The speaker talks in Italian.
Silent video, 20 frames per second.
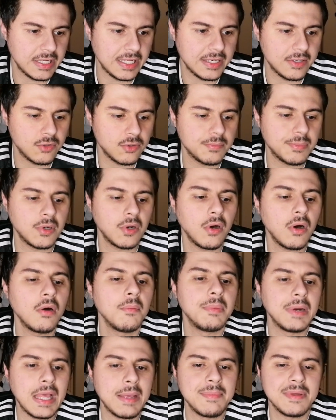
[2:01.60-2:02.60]
detto, però
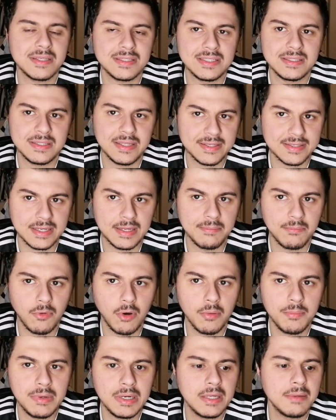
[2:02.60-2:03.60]
Bremer si intasca
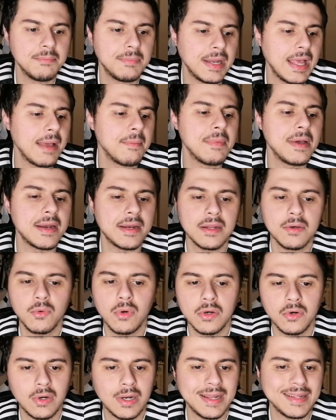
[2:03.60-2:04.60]
immobile, Bremer
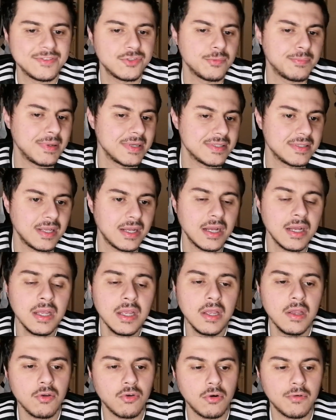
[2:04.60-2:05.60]
quando la Lazio passa
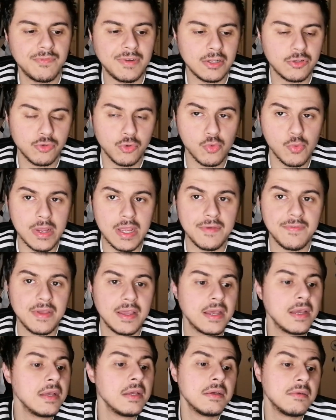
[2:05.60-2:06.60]
col falso
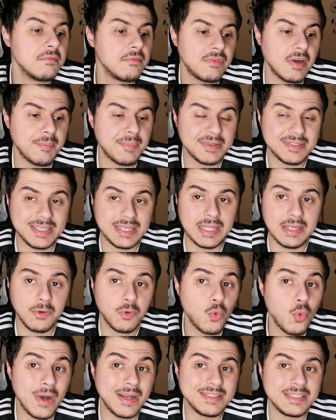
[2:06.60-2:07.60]
9 fa passare
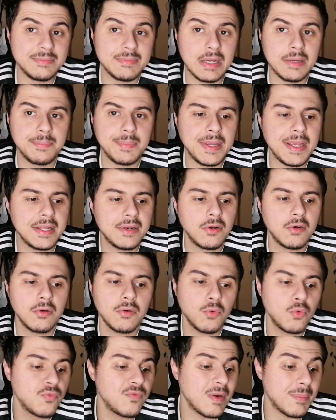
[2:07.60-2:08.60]
quasi mai
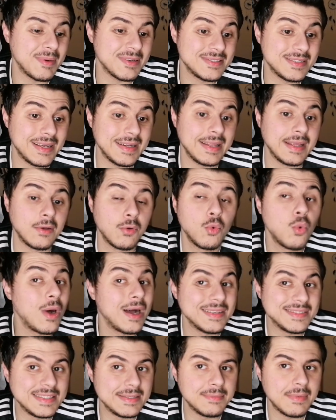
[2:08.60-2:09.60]
Pedro, fa passare
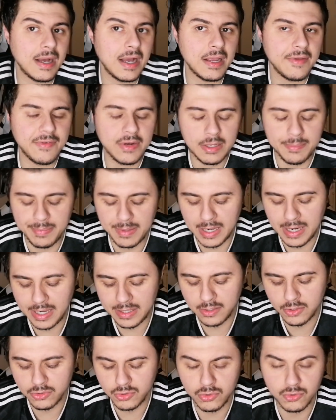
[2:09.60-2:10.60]
quasi mai Felipe
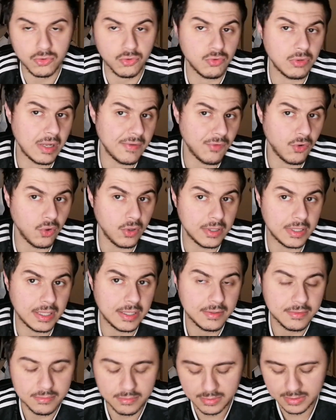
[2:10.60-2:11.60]
Anderson, solo una
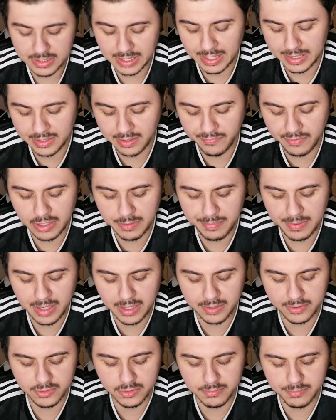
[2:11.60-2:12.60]
volta salta Felipe
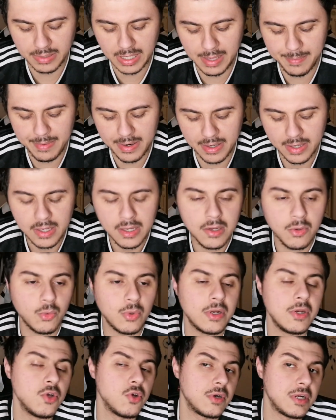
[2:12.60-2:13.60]
Anderson Bremer,
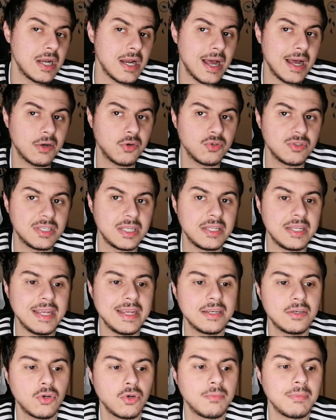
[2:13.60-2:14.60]
quindi ordinato sia
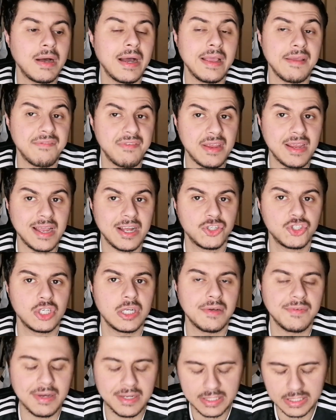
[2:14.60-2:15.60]
dietro ma efficace
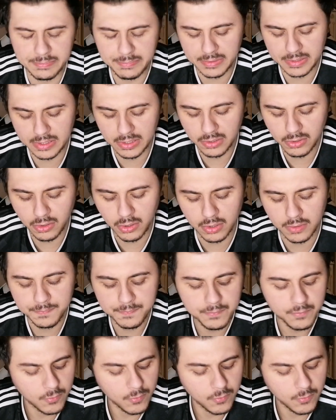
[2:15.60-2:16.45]
davanti per il gol,